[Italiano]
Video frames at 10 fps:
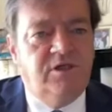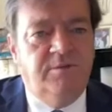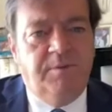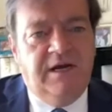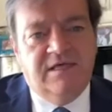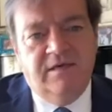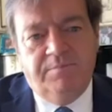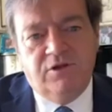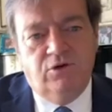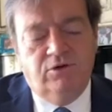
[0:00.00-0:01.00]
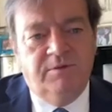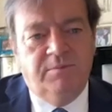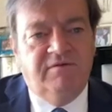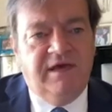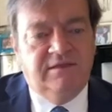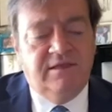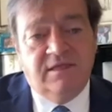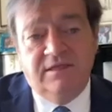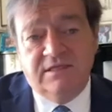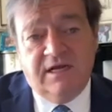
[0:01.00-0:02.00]
poi si parla sempre solo di brevetti
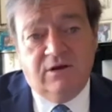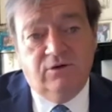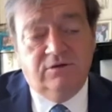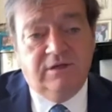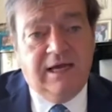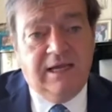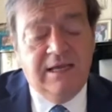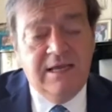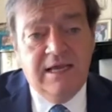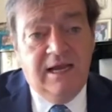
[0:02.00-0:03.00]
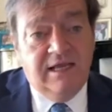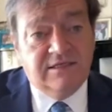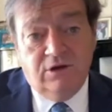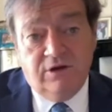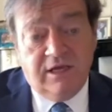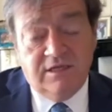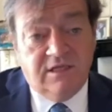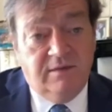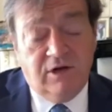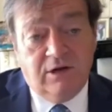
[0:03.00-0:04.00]
senza raccontare la storia che
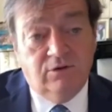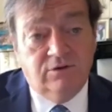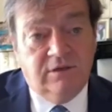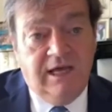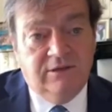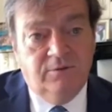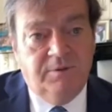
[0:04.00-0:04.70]
stiamo raccontando,